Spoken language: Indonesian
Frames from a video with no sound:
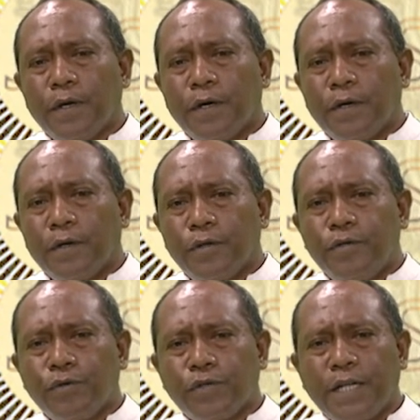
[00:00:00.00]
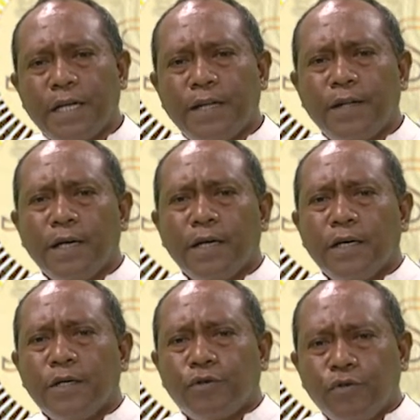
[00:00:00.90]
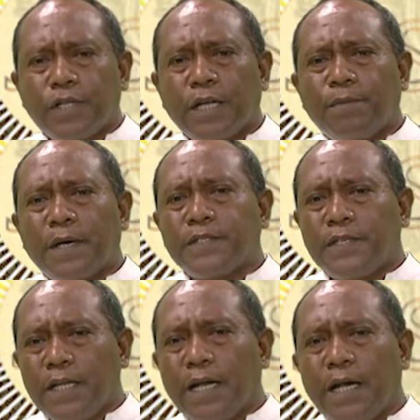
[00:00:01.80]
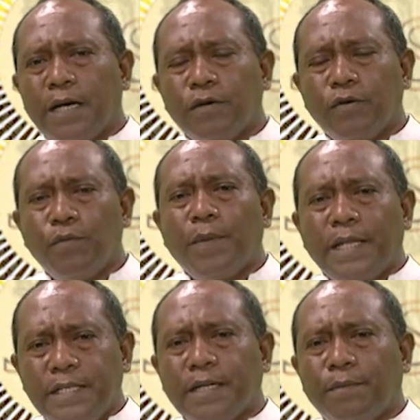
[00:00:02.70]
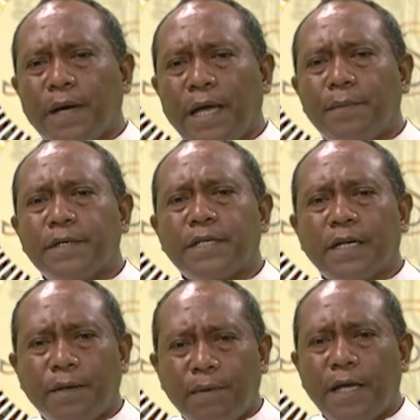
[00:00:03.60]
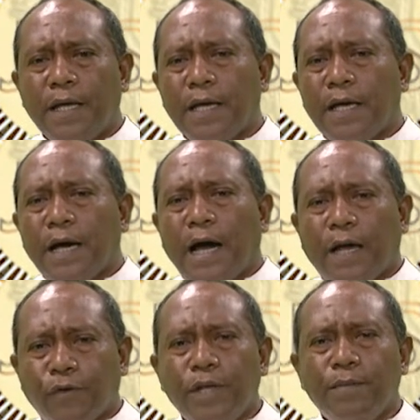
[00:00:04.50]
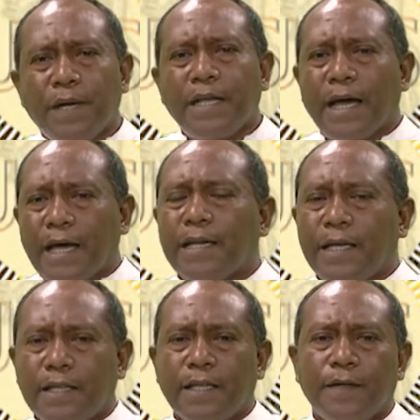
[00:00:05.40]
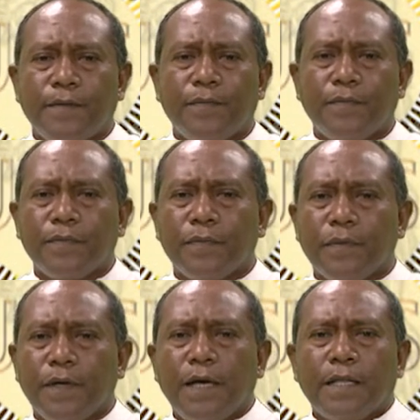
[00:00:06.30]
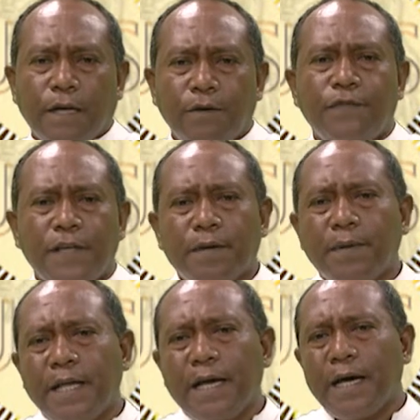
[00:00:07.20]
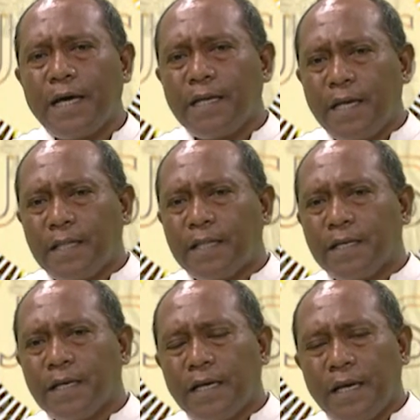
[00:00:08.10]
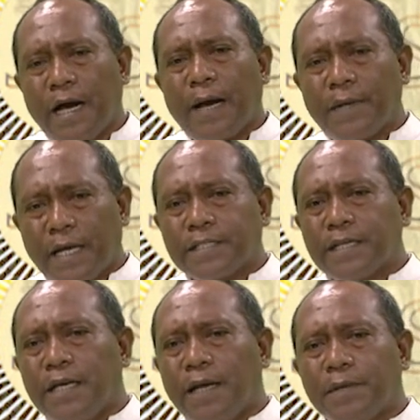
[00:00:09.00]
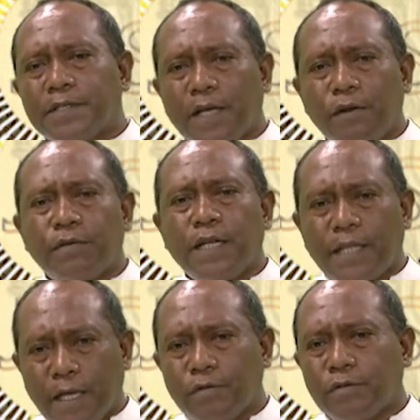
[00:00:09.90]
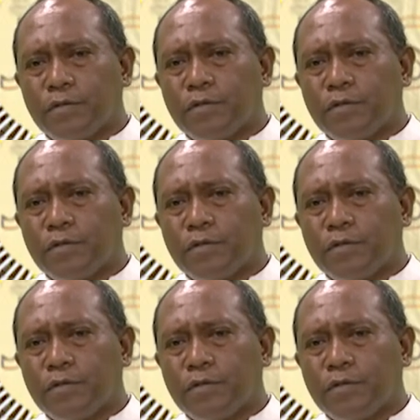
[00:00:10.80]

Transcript: Nós jus dehan susar basira o malisang ba ema sernebe hanoi bani andet fiar bani andet hamna sahi ema seluk ne terus